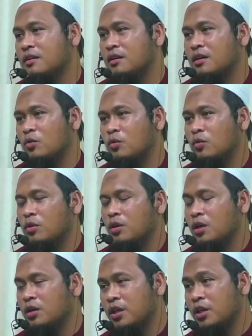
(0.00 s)

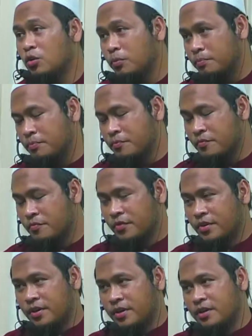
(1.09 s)
uh, hidup
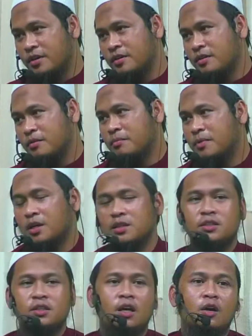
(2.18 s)
ya maka
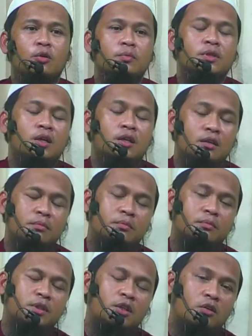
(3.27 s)
niscaya akan menjadi
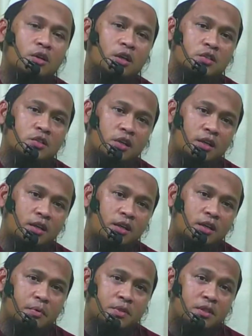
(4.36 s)
menjadi orang yang soleh dengan
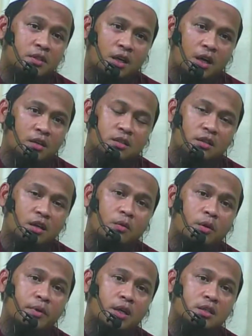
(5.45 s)
sebab sedekah. Ini sedekah
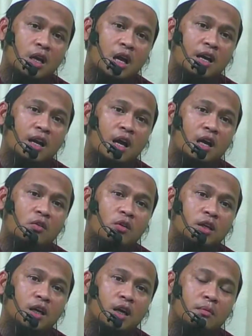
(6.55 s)
luar biasa. Angan-angan
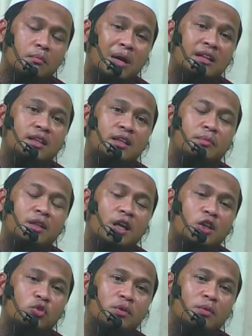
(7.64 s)
orang yang mati minta
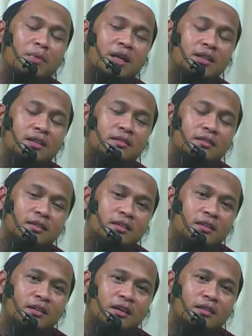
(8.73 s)
hidup kembali
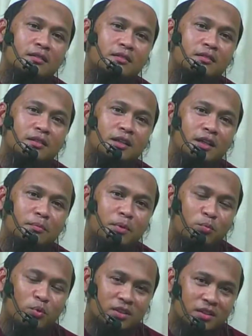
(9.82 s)
dengan ingin
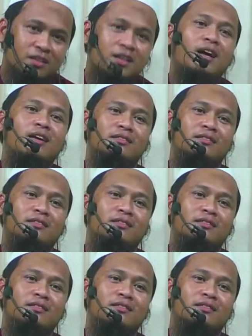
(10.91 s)
berbuat sedekah.